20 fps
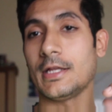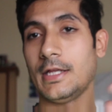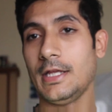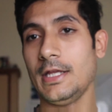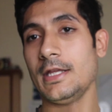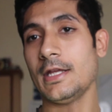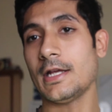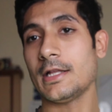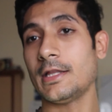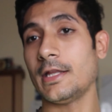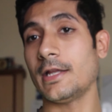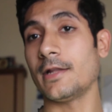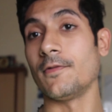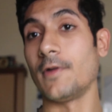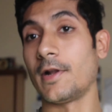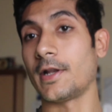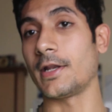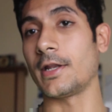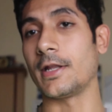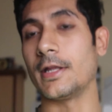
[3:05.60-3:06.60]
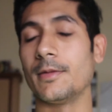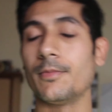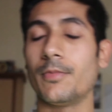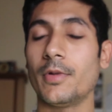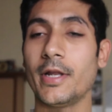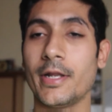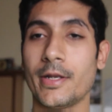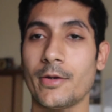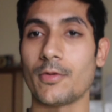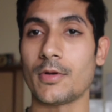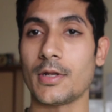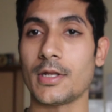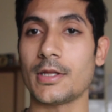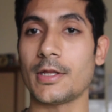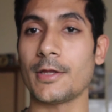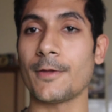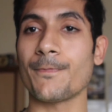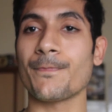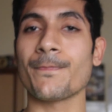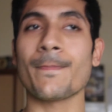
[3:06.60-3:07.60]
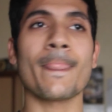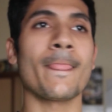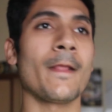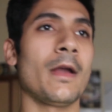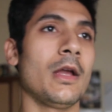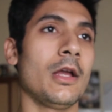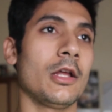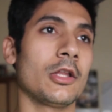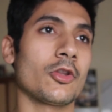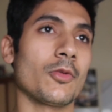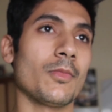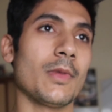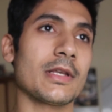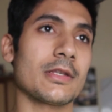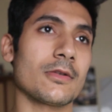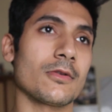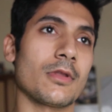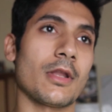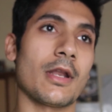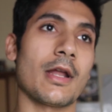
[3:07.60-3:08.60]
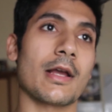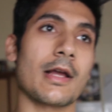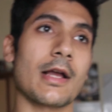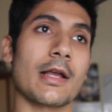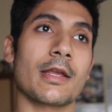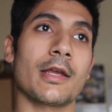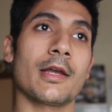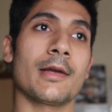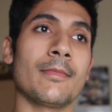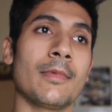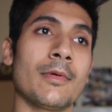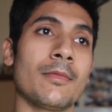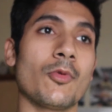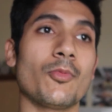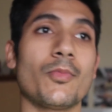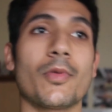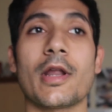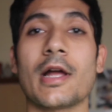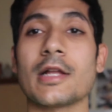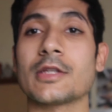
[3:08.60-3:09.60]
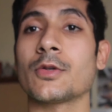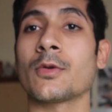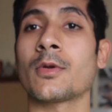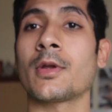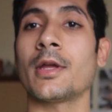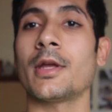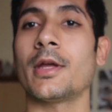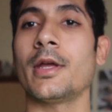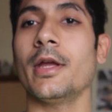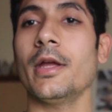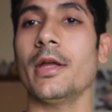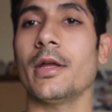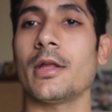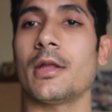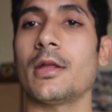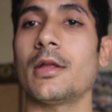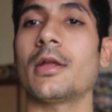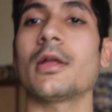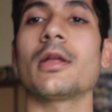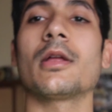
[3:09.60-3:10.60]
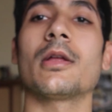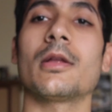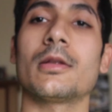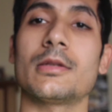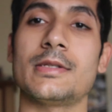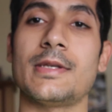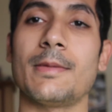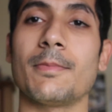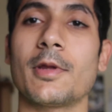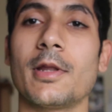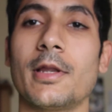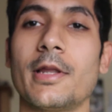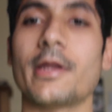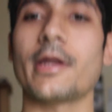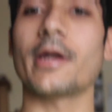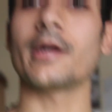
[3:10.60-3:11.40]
घी या तेल वाली नहीं प्लेन रोटी थी तो बस उतना खा के अब हम ऊपर आ चुके हैं जिम के लिए